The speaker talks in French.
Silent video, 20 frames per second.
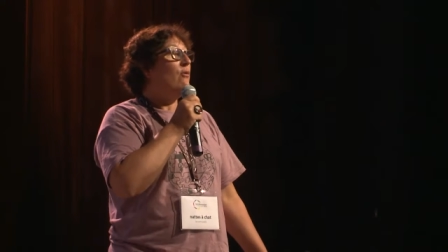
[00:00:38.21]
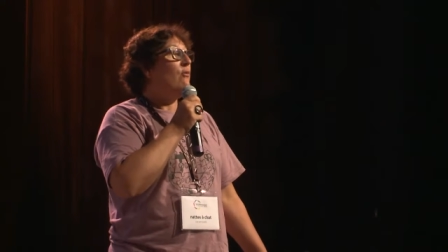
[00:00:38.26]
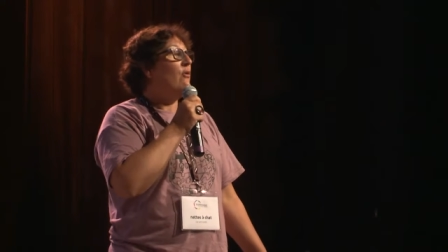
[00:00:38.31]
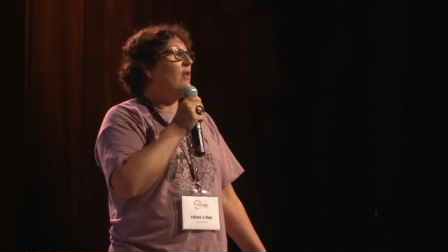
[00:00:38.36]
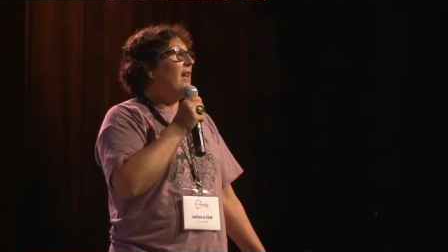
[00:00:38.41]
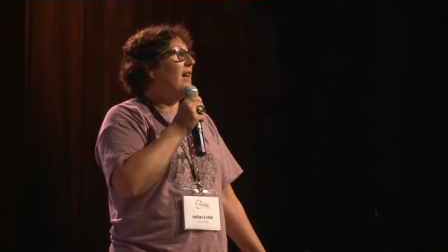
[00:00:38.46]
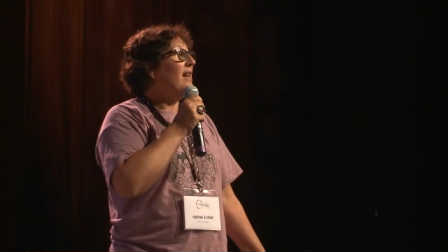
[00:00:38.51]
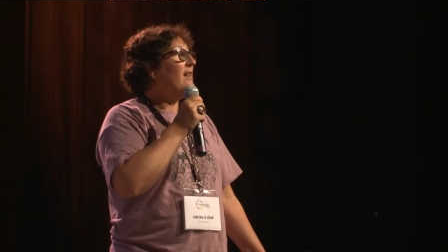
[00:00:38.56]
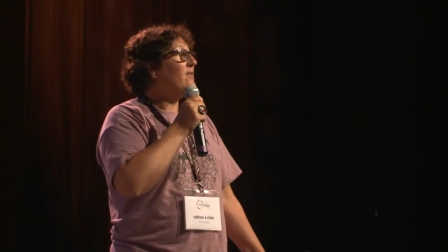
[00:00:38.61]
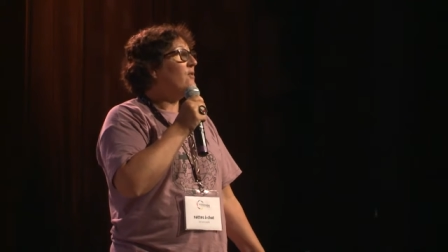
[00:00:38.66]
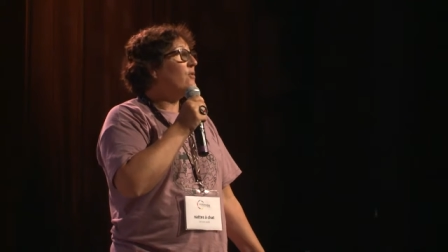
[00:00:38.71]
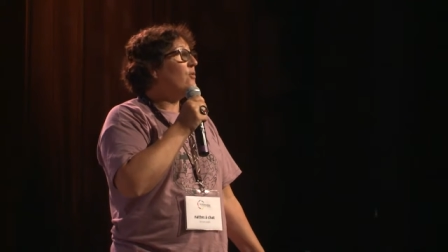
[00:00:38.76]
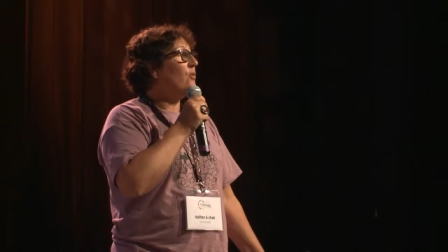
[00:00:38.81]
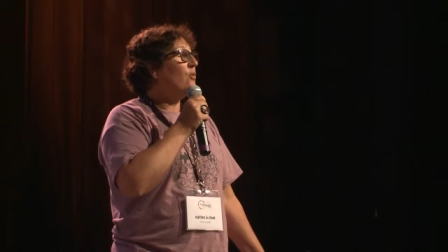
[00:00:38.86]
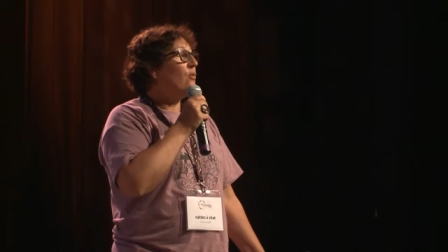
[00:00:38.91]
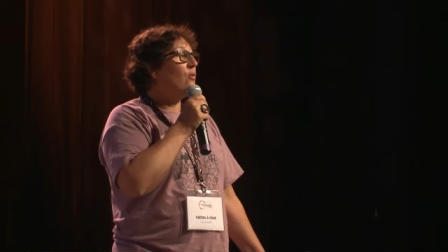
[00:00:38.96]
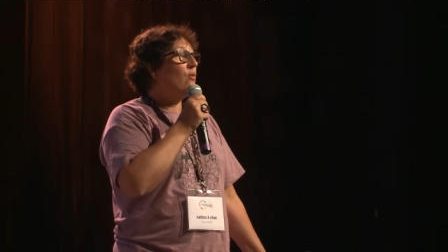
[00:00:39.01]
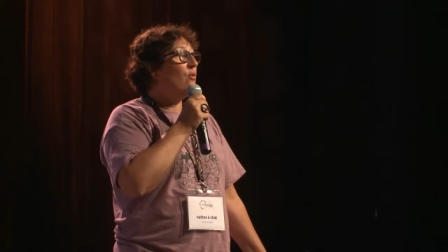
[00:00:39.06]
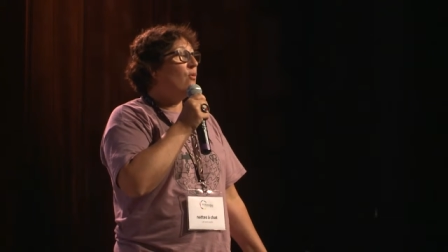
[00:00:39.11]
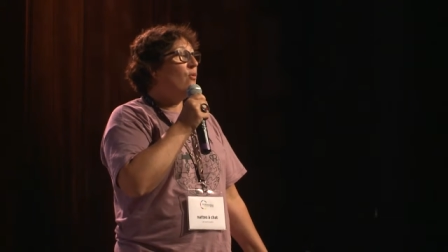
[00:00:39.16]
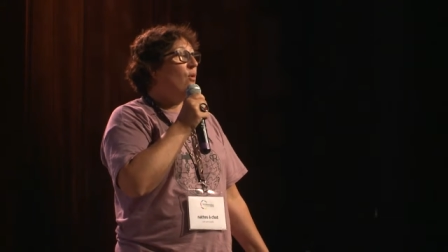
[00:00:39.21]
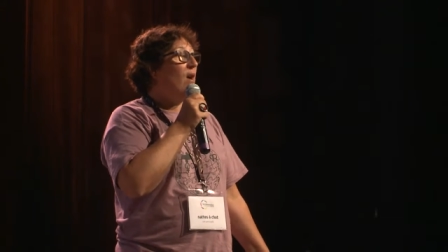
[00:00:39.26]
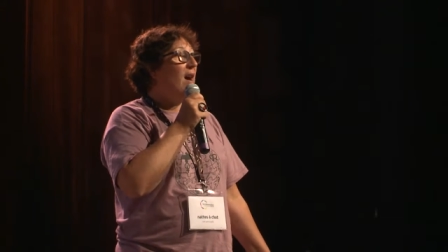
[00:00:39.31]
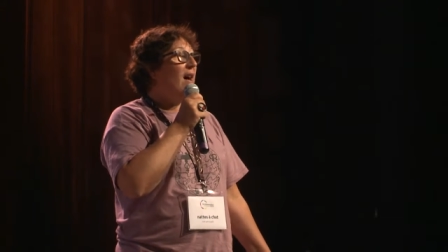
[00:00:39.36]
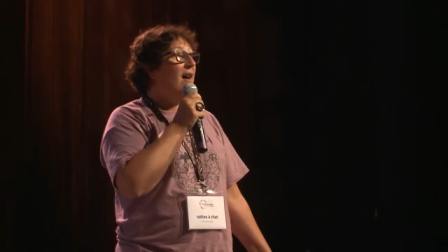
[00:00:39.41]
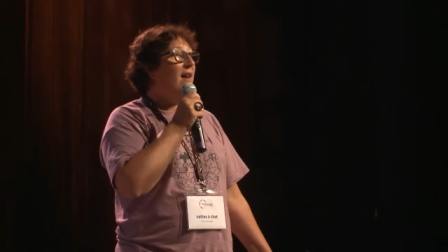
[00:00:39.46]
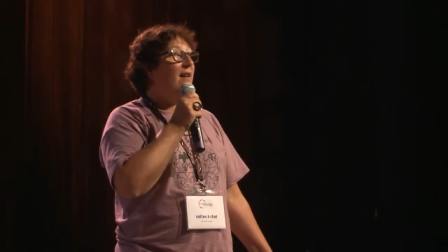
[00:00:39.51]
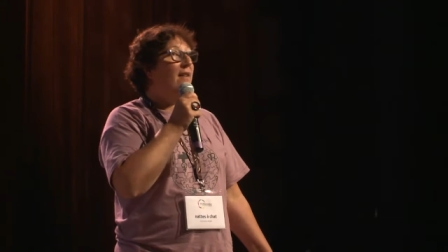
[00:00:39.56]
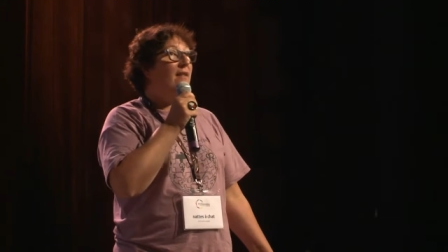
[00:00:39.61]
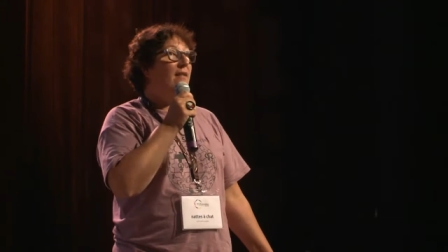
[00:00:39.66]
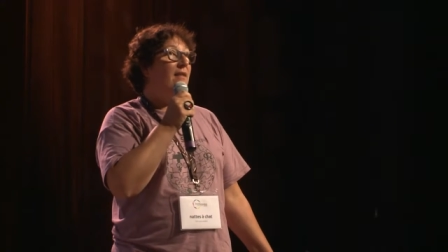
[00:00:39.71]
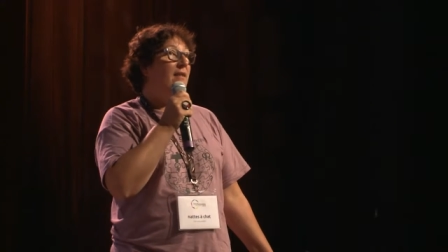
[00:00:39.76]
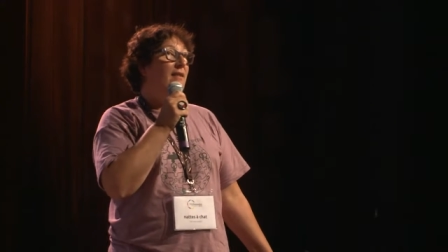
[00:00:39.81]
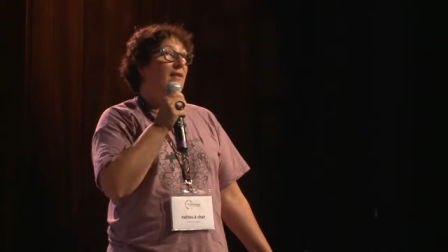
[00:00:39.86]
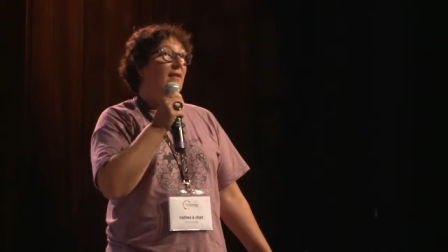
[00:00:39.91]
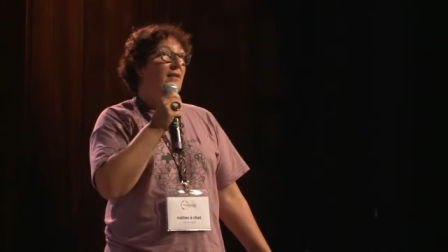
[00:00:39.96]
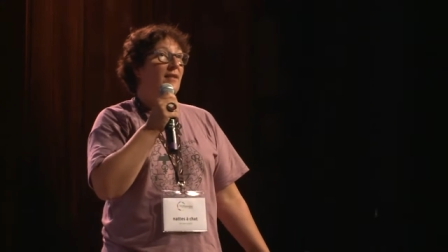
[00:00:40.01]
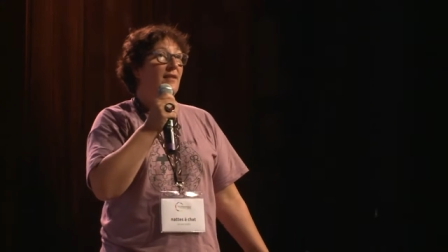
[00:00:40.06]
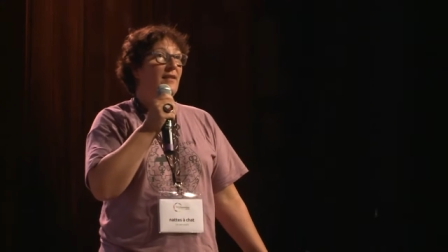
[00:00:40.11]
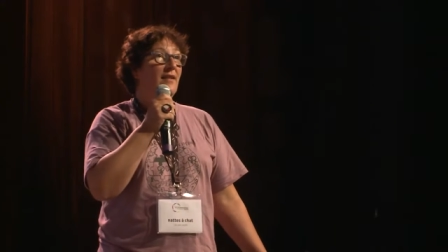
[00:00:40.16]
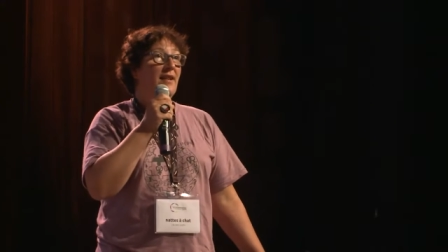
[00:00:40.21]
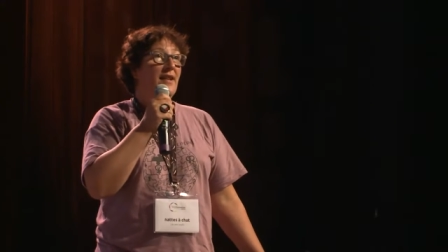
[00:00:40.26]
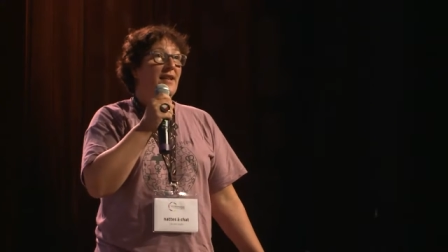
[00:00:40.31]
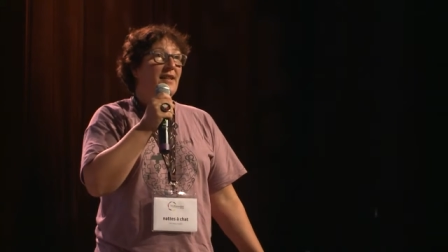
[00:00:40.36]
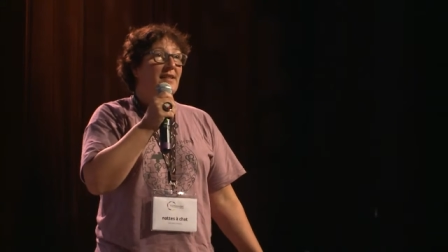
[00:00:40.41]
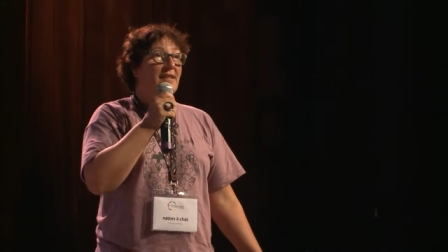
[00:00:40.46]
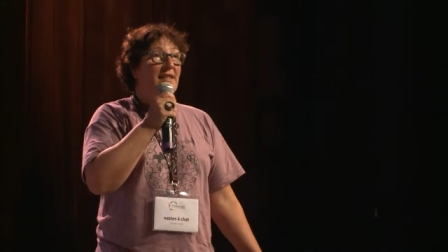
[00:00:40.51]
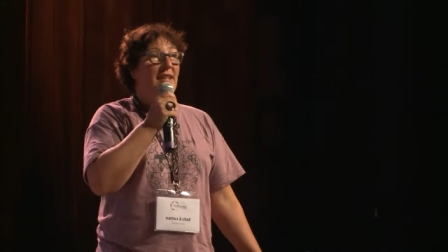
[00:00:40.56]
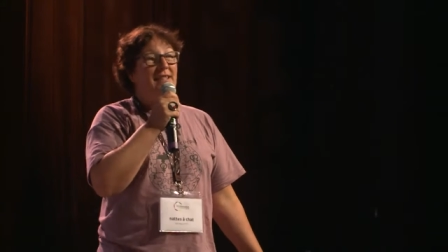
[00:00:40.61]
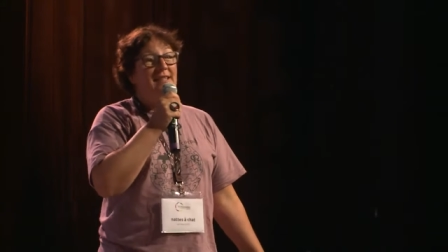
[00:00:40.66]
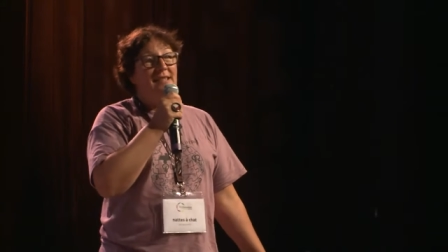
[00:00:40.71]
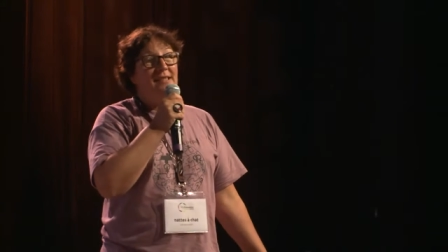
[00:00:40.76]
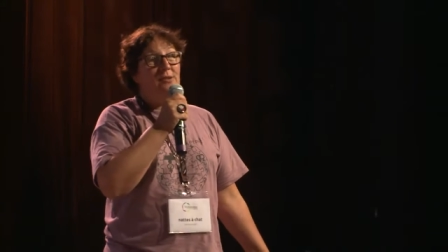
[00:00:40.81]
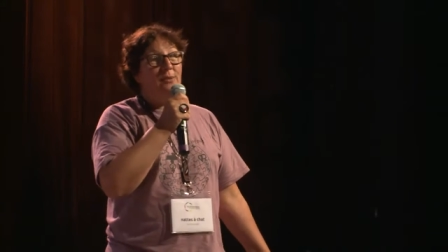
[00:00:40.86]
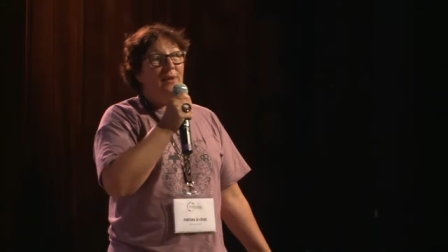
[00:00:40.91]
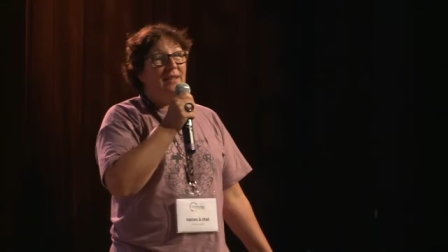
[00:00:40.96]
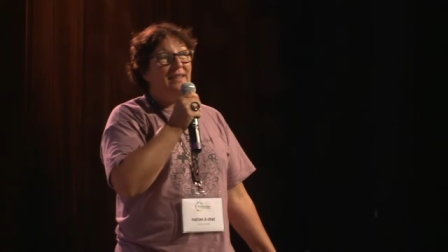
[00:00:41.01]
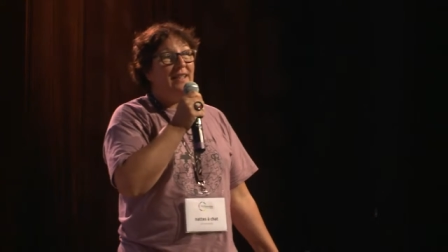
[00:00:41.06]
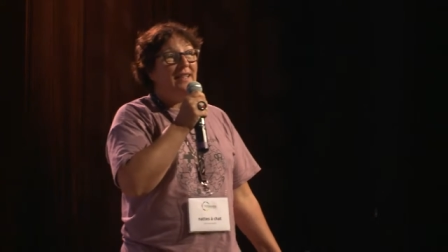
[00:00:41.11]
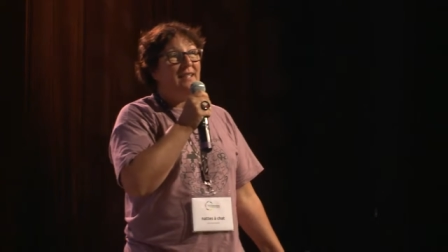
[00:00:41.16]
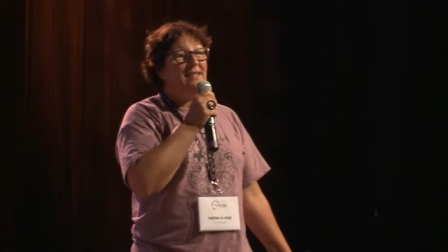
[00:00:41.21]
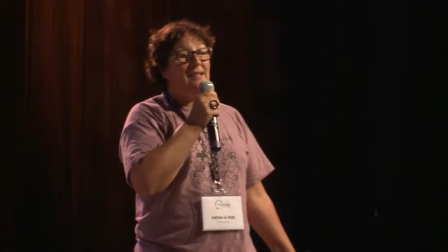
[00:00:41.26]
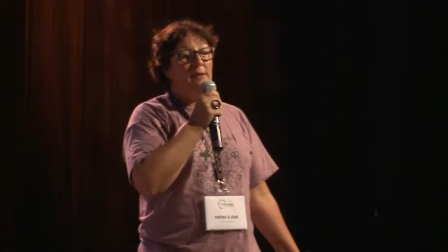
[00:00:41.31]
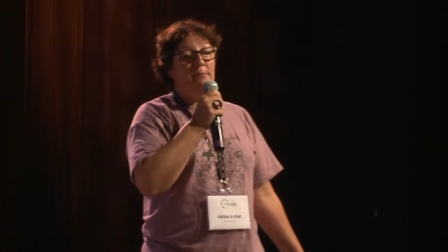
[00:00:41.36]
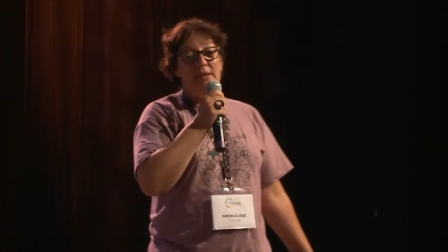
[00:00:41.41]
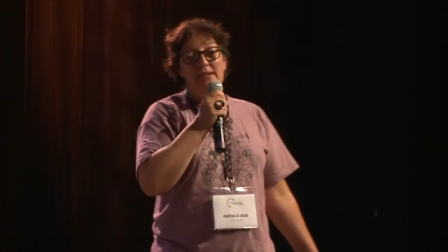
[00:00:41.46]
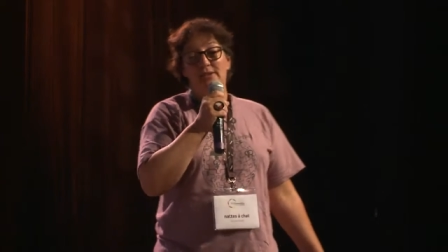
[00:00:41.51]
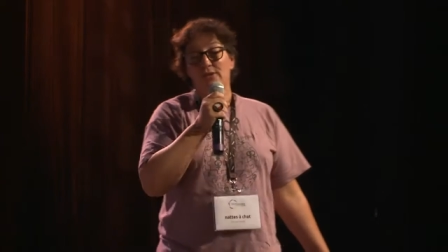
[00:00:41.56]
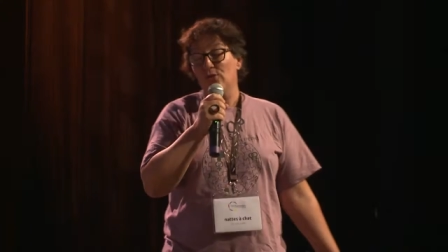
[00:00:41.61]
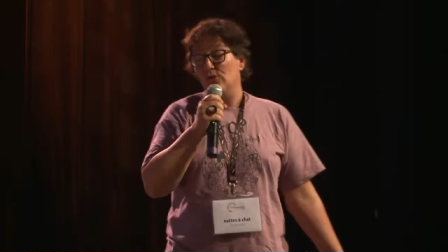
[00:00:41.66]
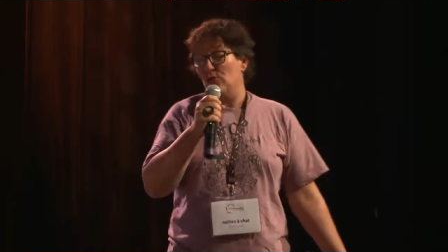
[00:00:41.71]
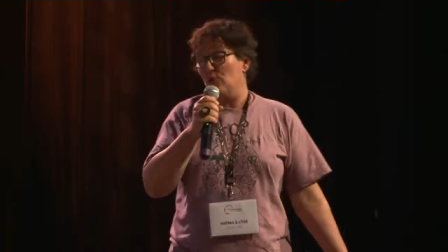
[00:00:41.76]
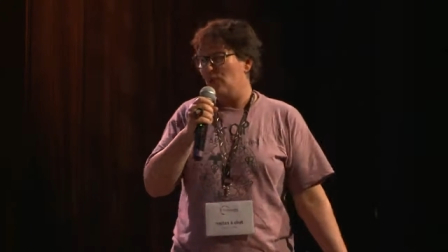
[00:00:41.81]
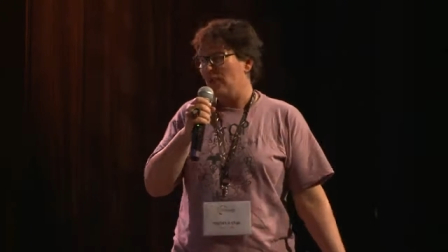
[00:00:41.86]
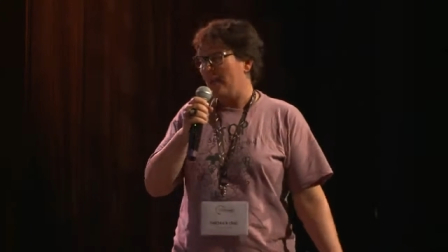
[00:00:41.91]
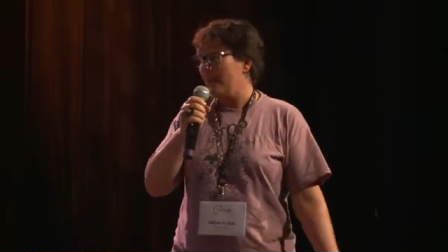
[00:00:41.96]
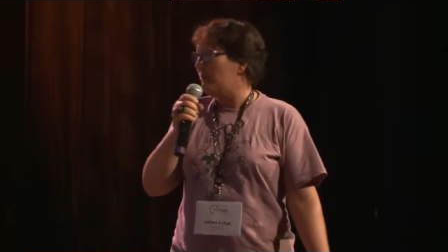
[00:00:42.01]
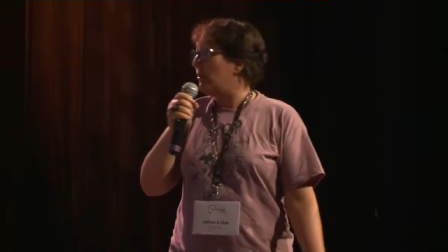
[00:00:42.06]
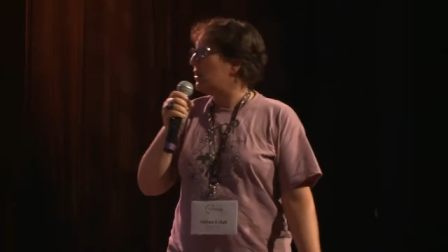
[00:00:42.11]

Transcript: voilà, sur pourquoi celles euh, qui sont intéressées par ce sujet